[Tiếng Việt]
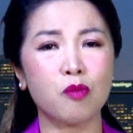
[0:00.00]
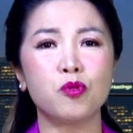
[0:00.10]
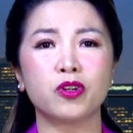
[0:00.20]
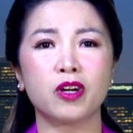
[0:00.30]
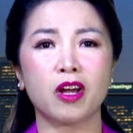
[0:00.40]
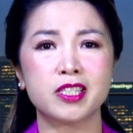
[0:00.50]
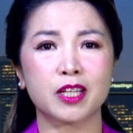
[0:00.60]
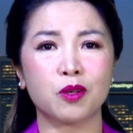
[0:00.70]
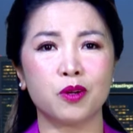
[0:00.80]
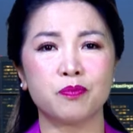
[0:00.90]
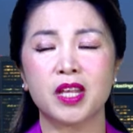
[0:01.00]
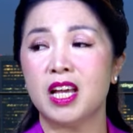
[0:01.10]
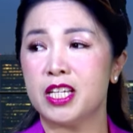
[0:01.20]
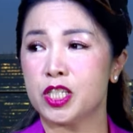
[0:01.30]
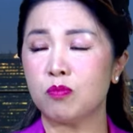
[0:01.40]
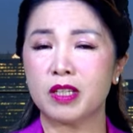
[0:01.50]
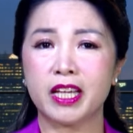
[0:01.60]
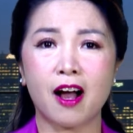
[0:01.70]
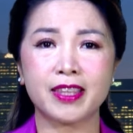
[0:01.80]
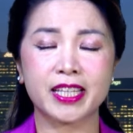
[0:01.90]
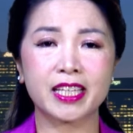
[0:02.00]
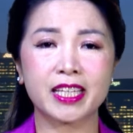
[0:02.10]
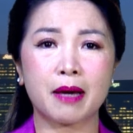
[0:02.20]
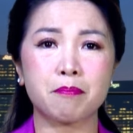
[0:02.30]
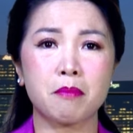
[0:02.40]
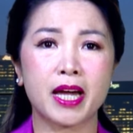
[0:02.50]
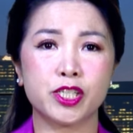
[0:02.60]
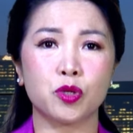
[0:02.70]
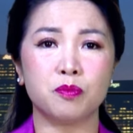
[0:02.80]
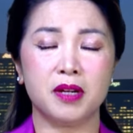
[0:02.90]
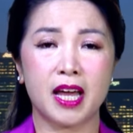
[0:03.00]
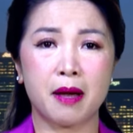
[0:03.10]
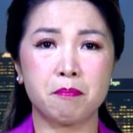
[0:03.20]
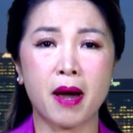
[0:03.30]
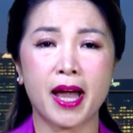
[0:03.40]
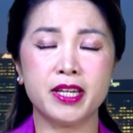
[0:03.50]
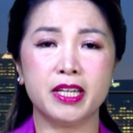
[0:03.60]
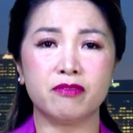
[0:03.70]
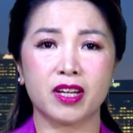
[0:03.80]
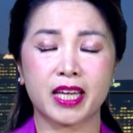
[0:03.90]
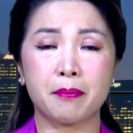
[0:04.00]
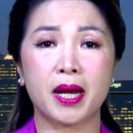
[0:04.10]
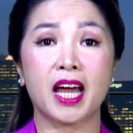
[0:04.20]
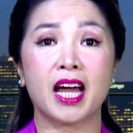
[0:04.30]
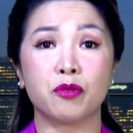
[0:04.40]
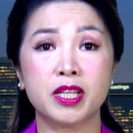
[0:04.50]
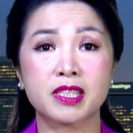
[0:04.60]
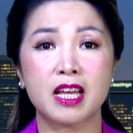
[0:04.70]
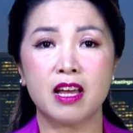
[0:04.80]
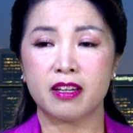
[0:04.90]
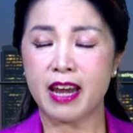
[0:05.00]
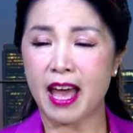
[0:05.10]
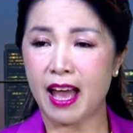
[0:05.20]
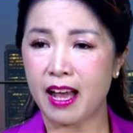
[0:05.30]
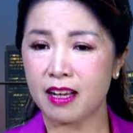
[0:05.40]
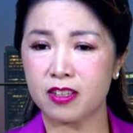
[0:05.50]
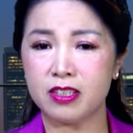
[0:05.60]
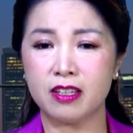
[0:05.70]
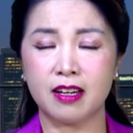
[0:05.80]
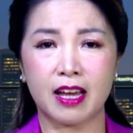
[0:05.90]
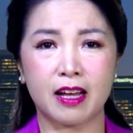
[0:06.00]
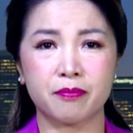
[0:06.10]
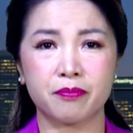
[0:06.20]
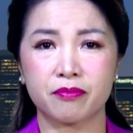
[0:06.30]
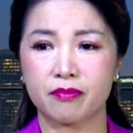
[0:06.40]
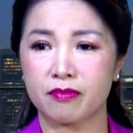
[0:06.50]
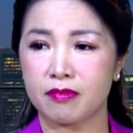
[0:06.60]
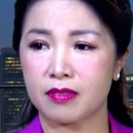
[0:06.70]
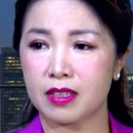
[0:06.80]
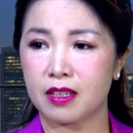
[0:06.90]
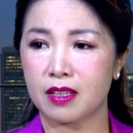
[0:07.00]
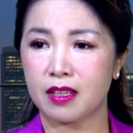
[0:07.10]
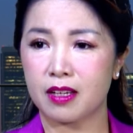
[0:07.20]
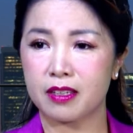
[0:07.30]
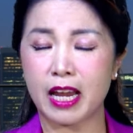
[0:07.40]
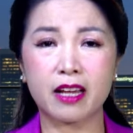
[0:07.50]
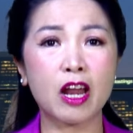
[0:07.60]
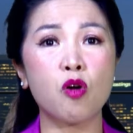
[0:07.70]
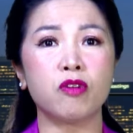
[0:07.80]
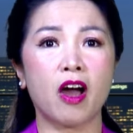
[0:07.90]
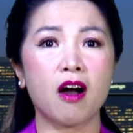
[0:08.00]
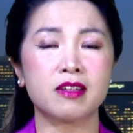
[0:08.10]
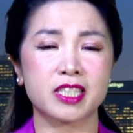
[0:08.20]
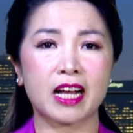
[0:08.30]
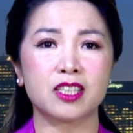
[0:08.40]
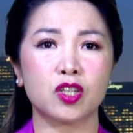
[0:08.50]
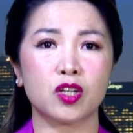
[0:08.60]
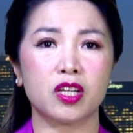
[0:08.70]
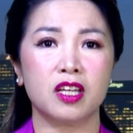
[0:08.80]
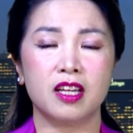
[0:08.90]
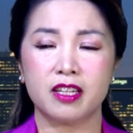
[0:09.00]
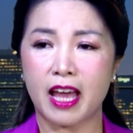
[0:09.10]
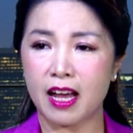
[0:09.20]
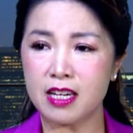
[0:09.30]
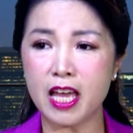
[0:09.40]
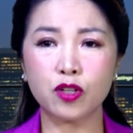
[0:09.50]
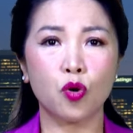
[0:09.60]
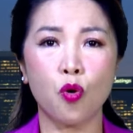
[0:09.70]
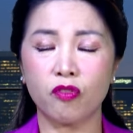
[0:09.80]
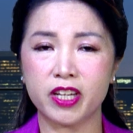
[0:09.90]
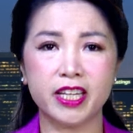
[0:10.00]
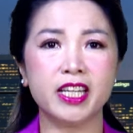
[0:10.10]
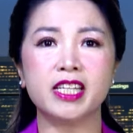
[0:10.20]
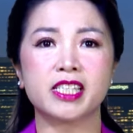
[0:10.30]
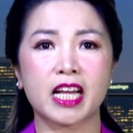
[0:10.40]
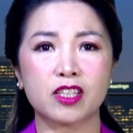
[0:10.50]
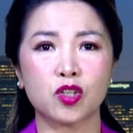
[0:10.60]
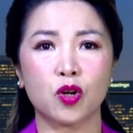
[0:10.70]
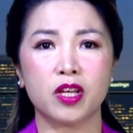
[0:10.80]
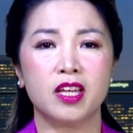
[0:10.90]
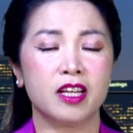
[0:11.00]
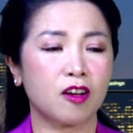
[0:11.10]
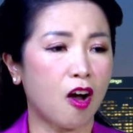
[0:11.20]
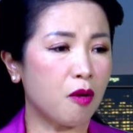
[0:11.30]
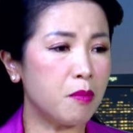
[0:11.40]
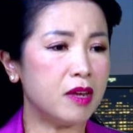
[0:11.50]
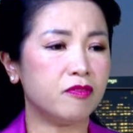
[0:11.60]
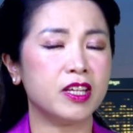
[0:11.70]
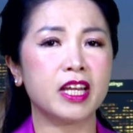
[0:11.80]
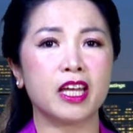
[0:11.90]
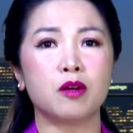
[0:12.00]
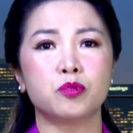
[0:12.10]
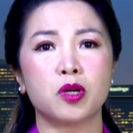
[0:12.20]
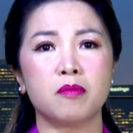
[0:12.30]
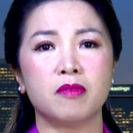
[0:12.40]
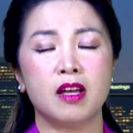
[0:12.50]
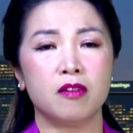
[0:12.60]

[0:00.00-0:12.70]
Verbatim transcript: không muốn nói ra thôi. Trong khi đó thì cái cặp bài trùng là Biden và Kamala Harris đã coi như là đã đâu vào đó sẵn rồi, đã lên khuôn và định hình sẵn rồi. Còn bên phía này ông Trump